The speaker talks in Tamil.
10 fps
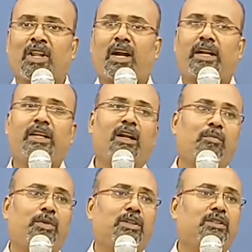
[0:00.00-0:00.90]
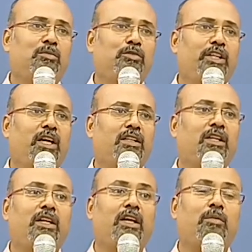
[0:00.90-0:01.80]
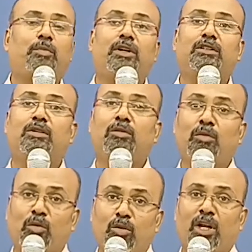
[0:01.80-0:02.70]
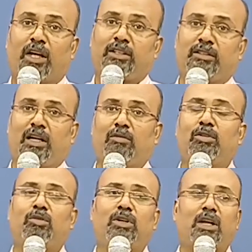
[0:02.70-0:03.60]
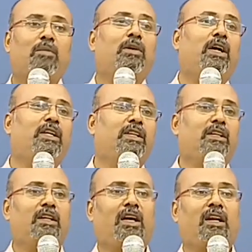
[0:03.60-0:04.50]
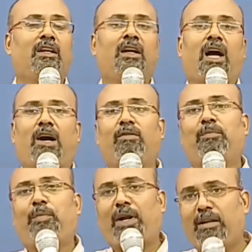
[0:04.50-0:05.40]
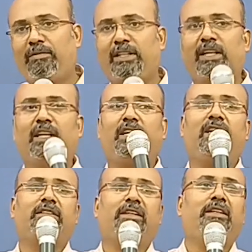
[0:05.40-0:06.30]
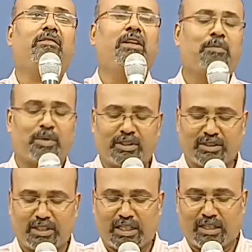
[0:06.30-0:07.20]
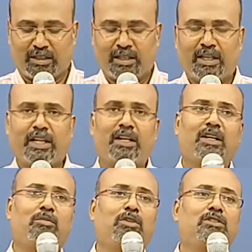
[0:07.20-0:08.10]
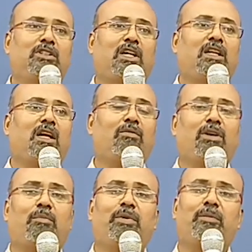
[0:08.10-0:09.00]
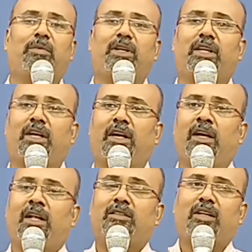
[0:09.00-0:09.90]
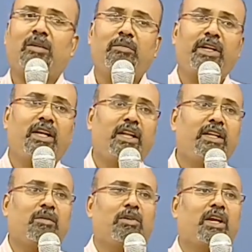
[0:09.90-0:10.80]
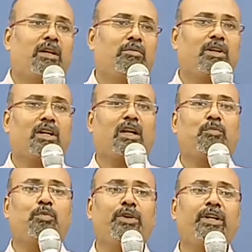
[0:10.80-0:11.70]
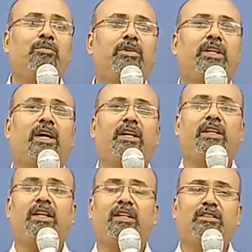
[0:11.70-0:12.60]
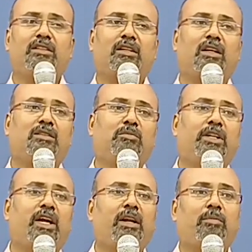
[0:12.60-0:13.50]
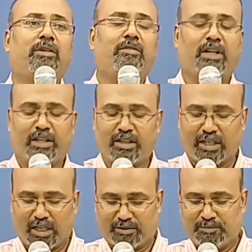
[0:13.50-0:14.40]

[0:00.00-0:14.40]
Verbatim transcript: அடையாளப்படுத்த முடியாது அடையாளப்படுத்தவும் கூடாது அவர் ஒரு நபராக இருக்கிறார் அவர் பல விதங்களிலே தன்னை வெளிப்படுத்துகிறார் என்ற பொழுதுதான் அவர் அப்படிப்பட்ட தன்மைகளை நமக்கு என்ன பண்ணுகிறார் புரியும்படியாய் எடுத்து காட்டும்படியாய் அப்படி விளங்குகிறார்